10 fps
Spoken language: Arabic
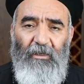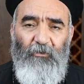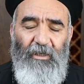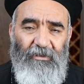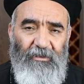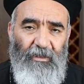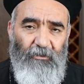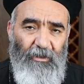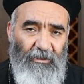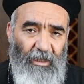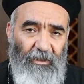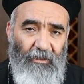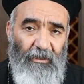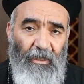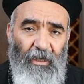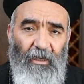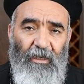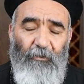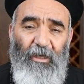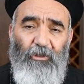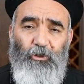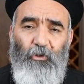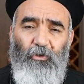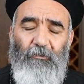ولساننا تهليلا كمان الشعور